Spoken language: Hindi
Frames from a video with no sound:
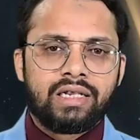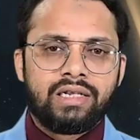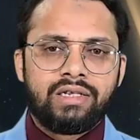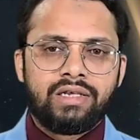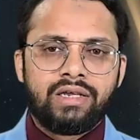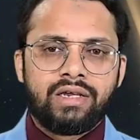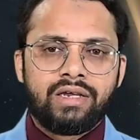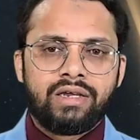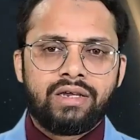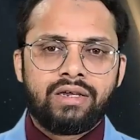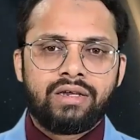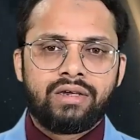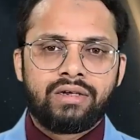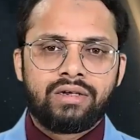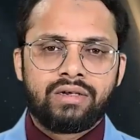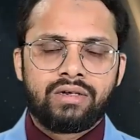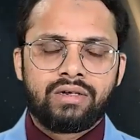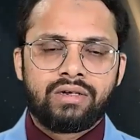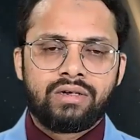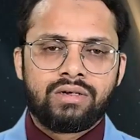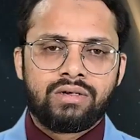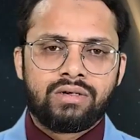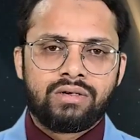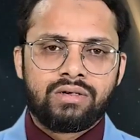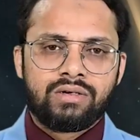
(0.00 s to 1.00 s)
के लिए
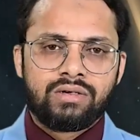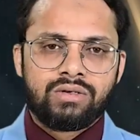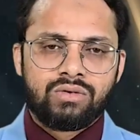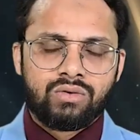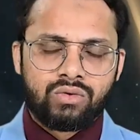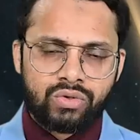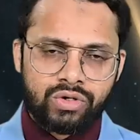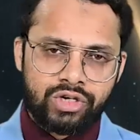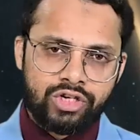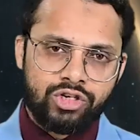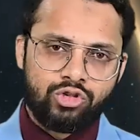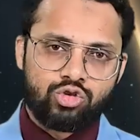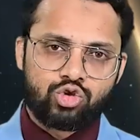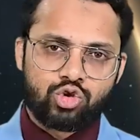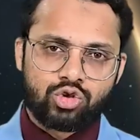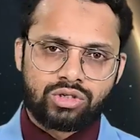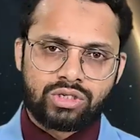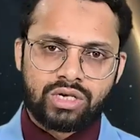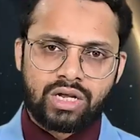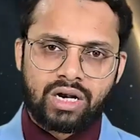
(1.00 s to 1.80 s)
उन्नीस